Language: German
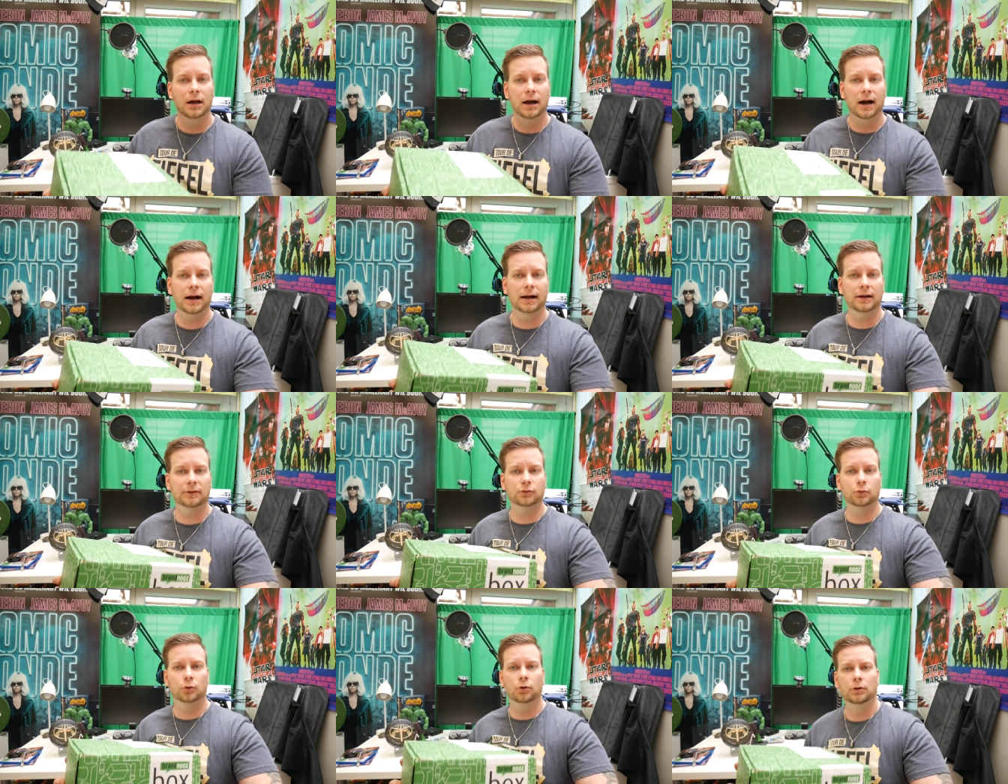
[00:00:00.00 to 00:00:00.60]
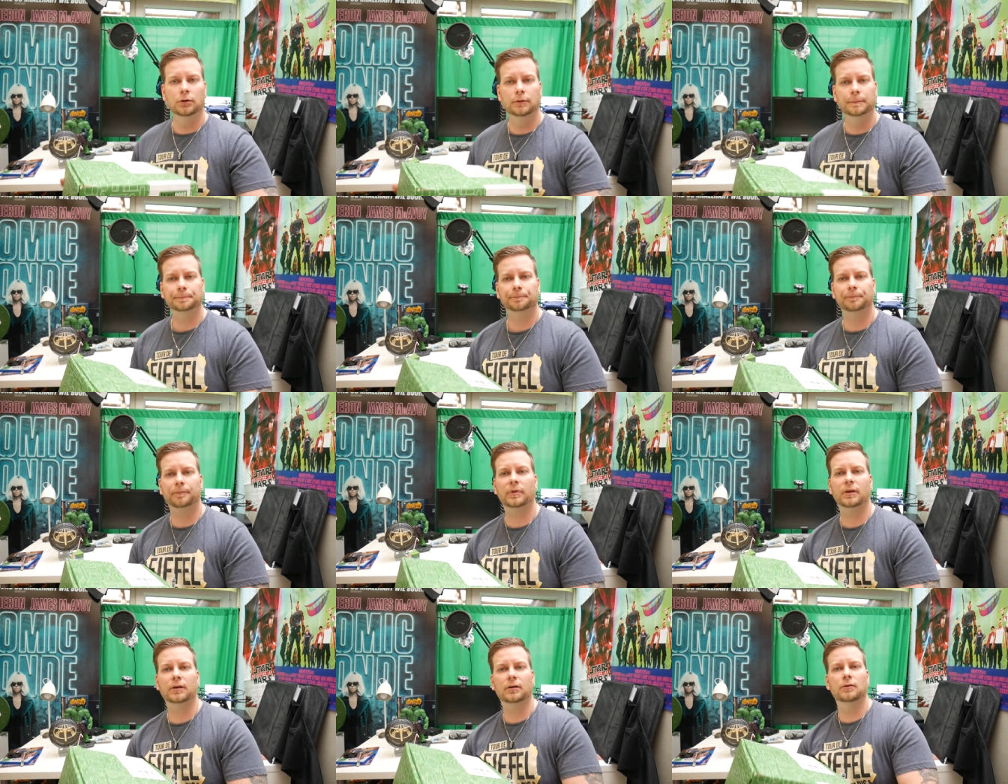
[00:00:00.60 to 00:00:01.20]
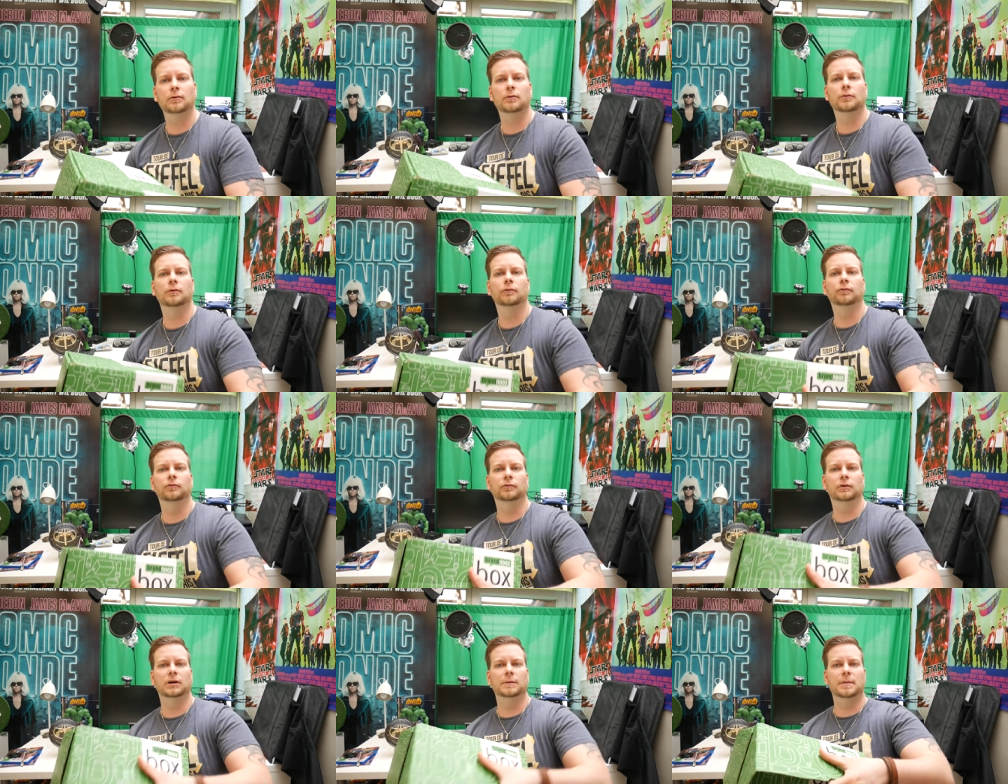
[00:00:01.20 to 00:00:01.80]
Also,
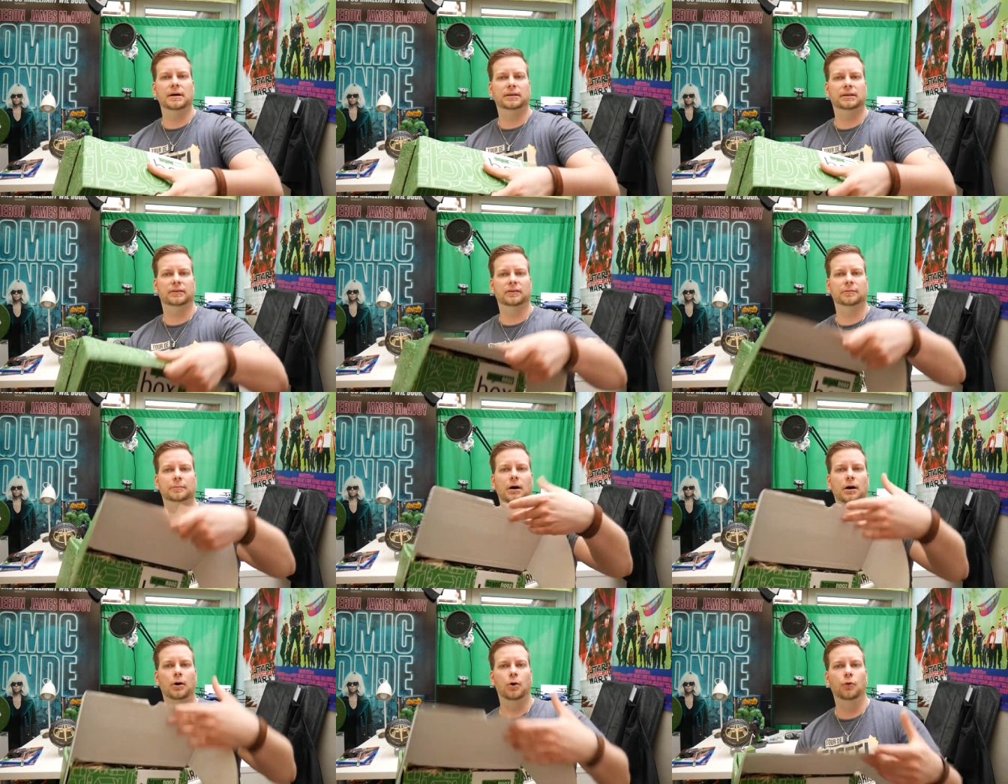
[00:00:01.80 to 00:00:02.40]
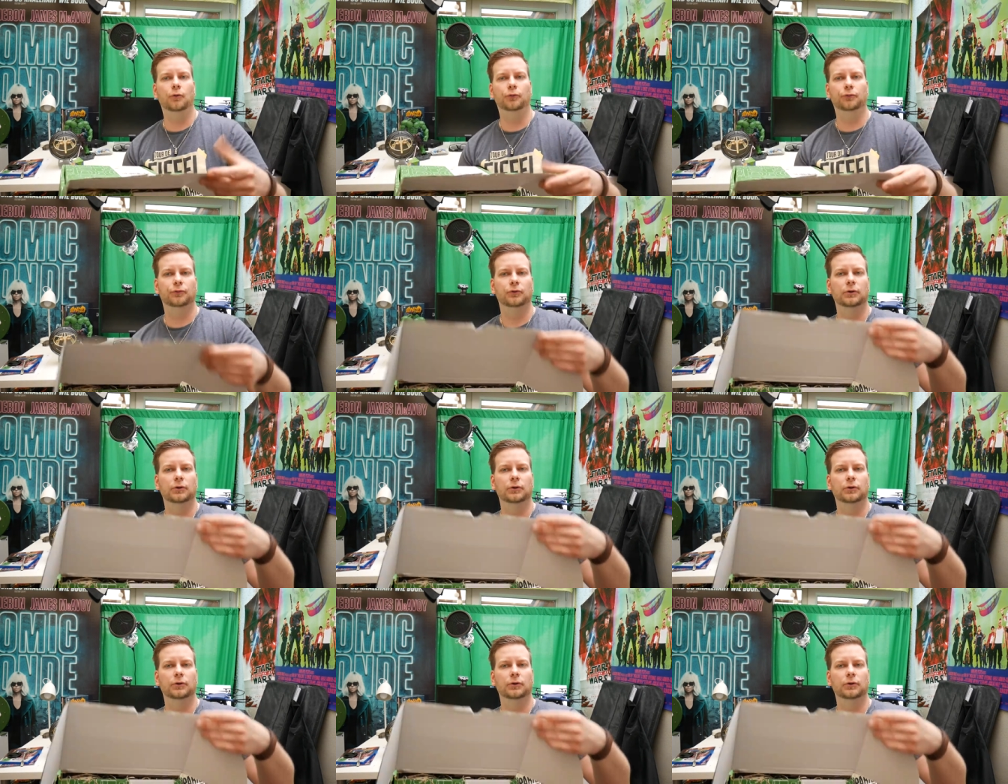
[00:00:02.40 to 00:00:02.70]
ich mache die jetzt erstmal auf.